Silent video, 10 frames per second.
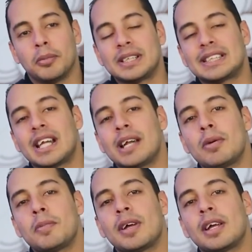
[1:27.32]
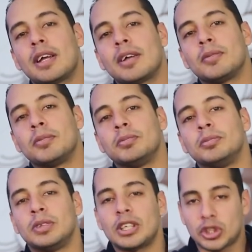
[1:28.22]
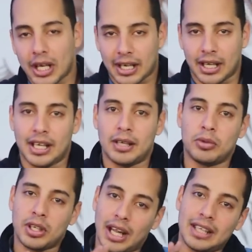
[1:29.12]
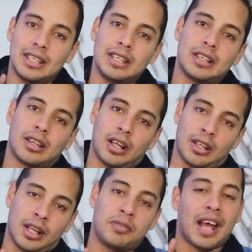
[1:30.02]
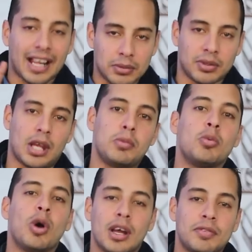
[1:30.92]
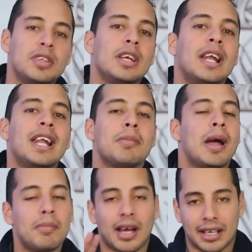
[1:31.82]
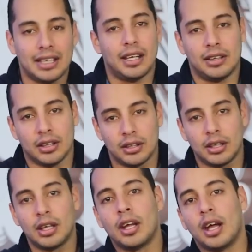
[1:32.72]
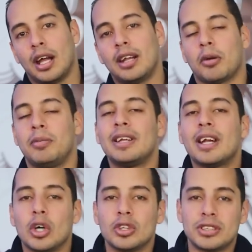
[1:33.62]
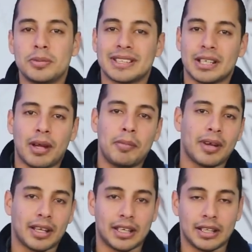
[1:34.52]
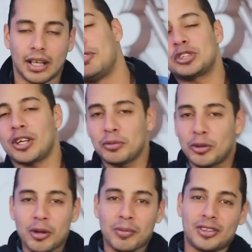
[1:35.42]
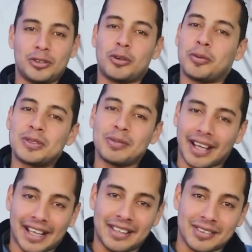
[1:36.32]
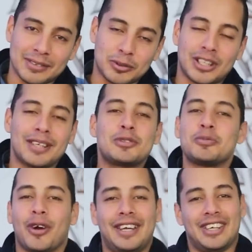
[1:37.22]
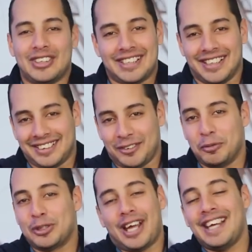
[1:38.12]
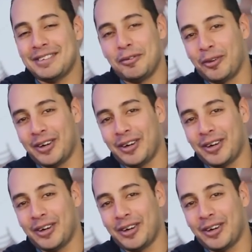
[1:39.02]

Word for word: بس انا ببقى ناس شاكه يعني ممكن حد يجي يعني في حد من كام يوم وقفني قال لي انا بحب اغانيك جدا قال لي رغم ان انا قاضي بس انا بحب اغاني جدا مفيش تعرض ان هو يبقى قاضي ان هو بيسمع اغاني بس المشكله انا مش مغني اصلا ومش عايز ابقى